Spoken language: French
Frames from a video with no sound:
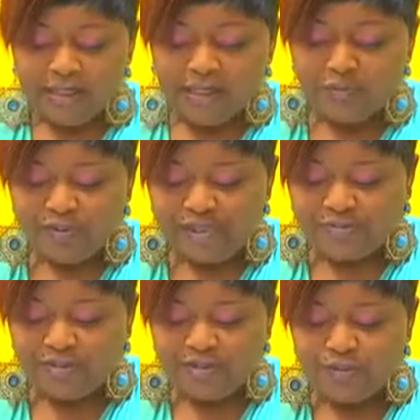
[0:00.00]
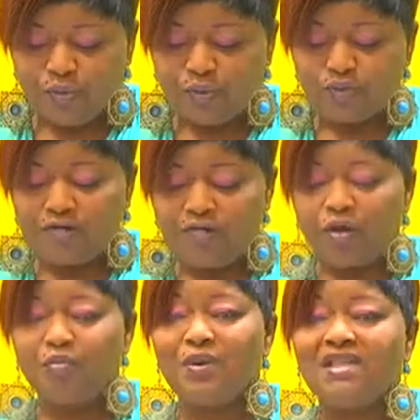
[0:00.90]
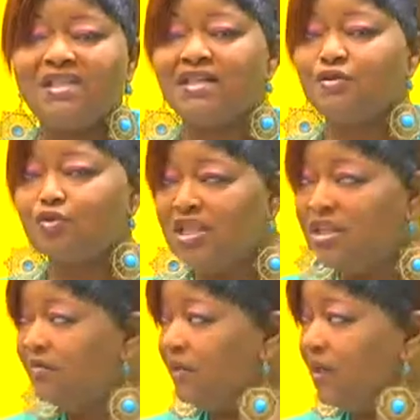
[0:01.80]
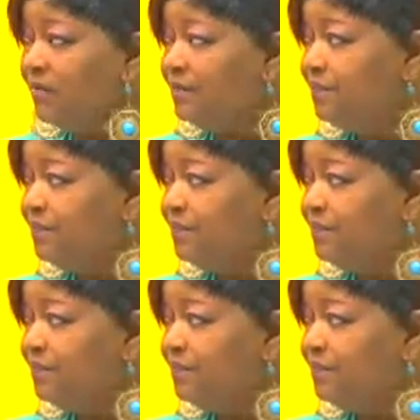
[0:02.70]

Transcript: la huitième édition de la foire humanitaire du livre